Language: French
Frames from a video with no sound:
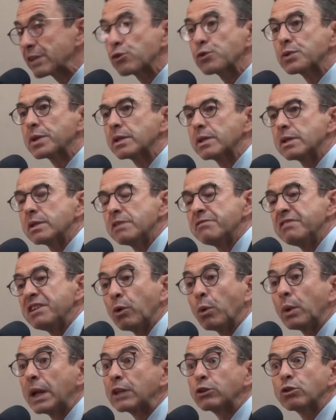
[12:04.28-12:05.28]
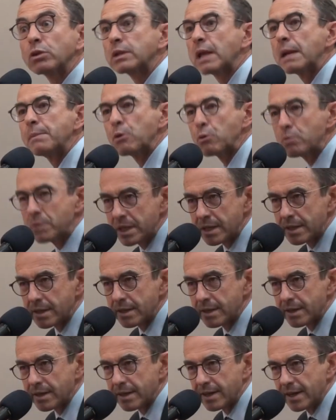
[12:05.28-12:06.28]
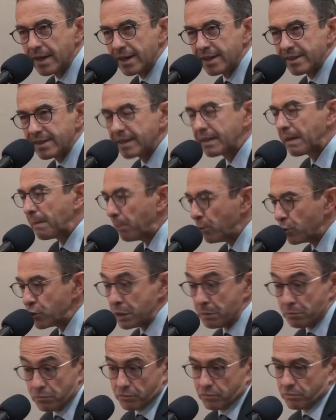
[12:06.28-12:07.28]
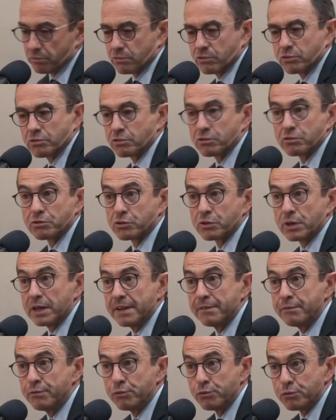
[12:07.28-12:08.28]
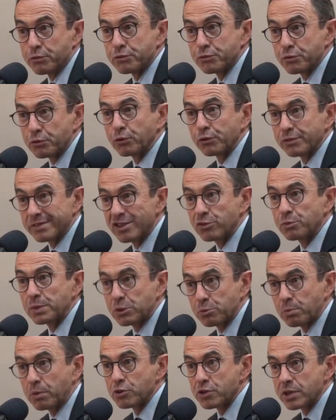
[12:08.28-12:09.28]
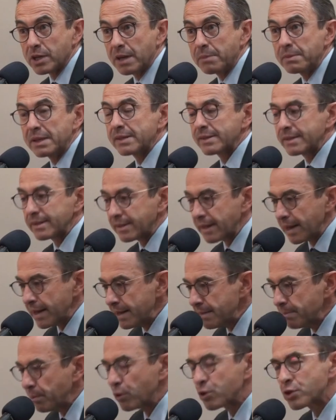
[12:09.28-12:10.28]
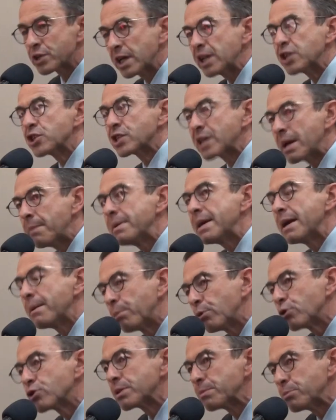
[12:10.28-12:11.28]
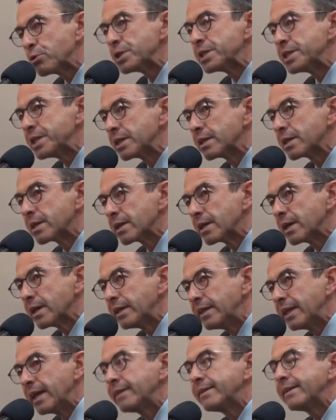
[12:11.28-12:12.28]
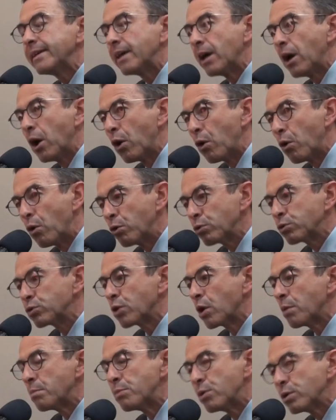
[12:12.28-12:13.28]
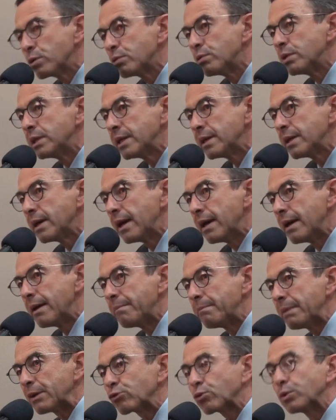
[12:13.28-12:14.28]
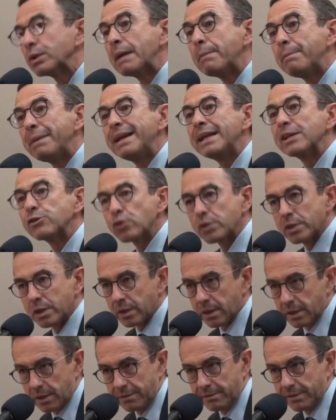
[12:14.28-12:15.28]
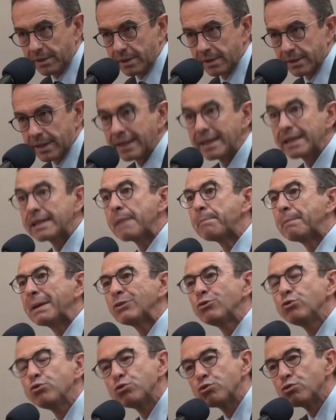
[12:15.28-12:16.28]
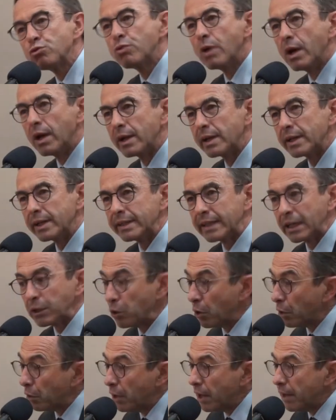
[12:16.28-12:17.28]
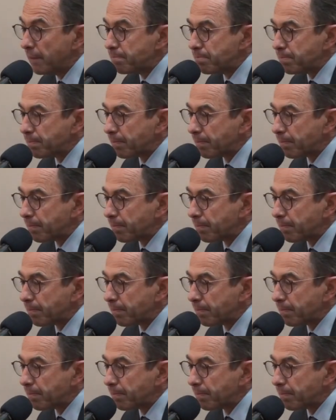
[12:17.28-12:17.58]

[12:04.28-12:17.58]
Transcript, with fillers: par la société civile. On l'a totalement oublié. C'est un projet, je, l'ai vu se constituer ce projet. Eh bien, c'est un projet, jamais un projet politique, n'a été autant modelé par ce qu'on appelle la société civile. Ça n'était pas du tout, et d'ailleurs,